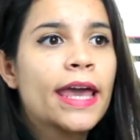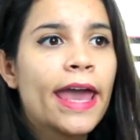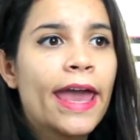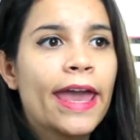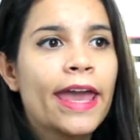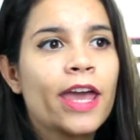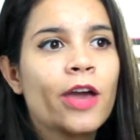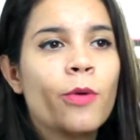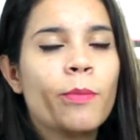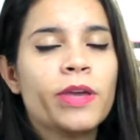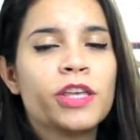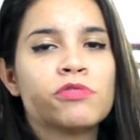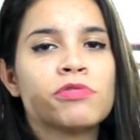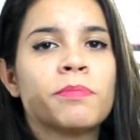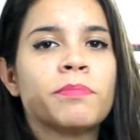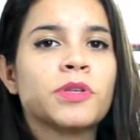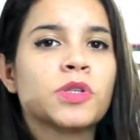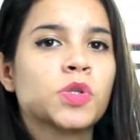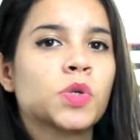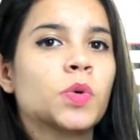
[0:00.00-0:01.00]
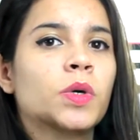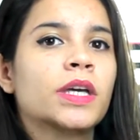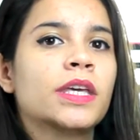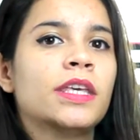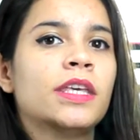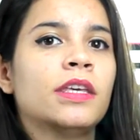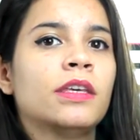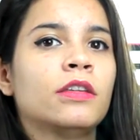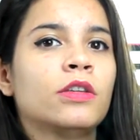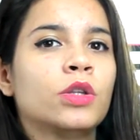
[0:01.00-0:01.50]
é realmente uma pessoa
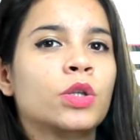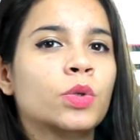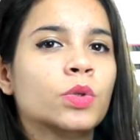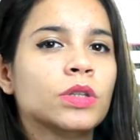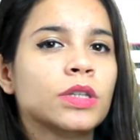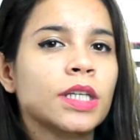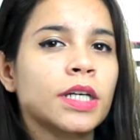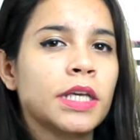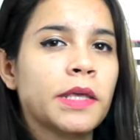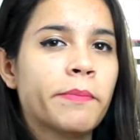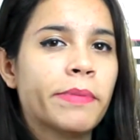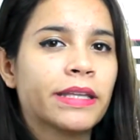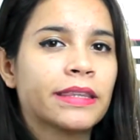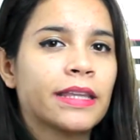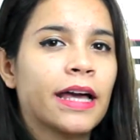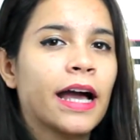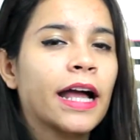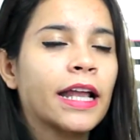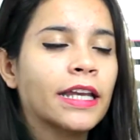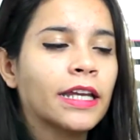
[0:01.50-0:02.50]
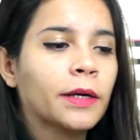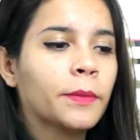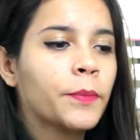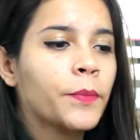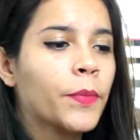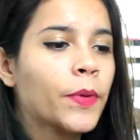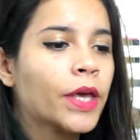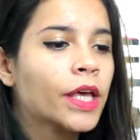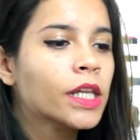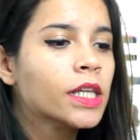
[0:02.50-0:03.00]
que luta e batalha
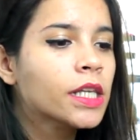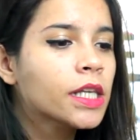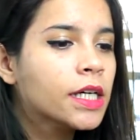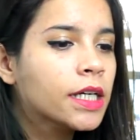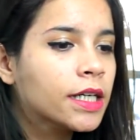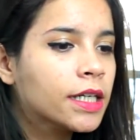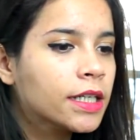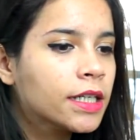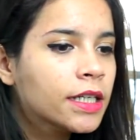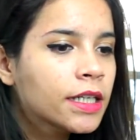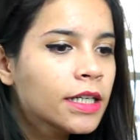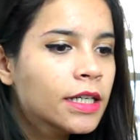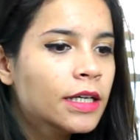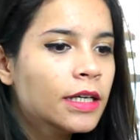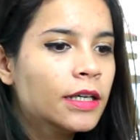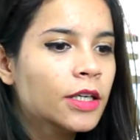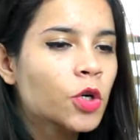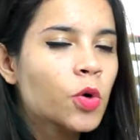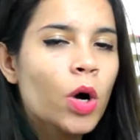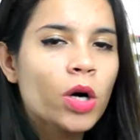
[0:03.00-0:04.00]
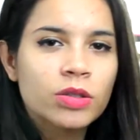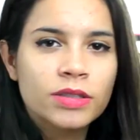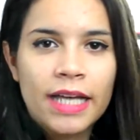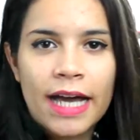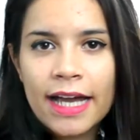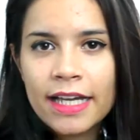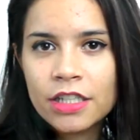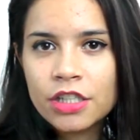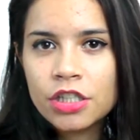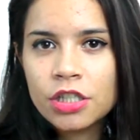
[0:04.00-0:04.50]
pela
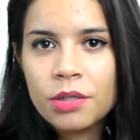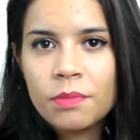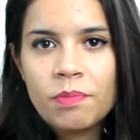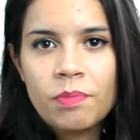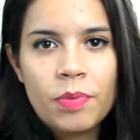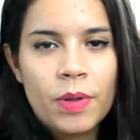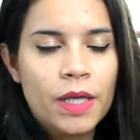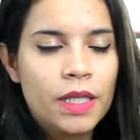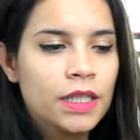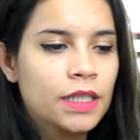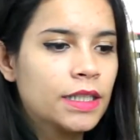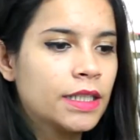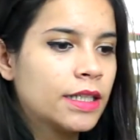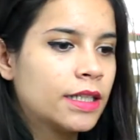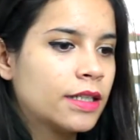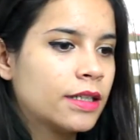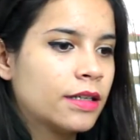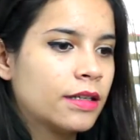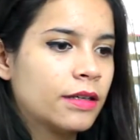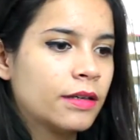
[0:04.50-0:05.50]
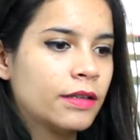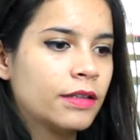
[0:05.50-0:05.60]
igualdade, pela,